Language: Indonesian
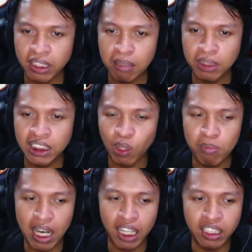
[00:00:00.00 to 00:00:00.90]
Sepertinya Mr.
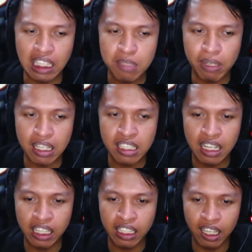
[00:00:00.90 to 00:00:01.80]
Ron bakalan
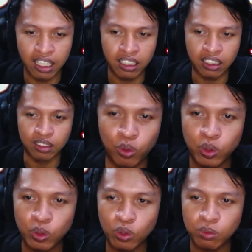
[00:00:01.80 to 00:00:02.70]
terinspirasi dari dia nanti
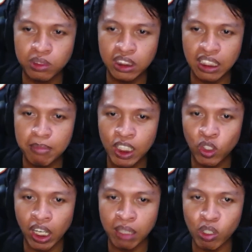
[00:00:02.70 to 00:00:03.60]
untuk
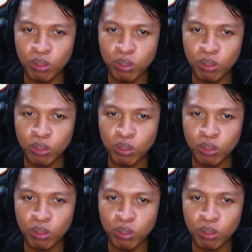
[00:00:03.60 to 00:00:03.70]
skibidi toilet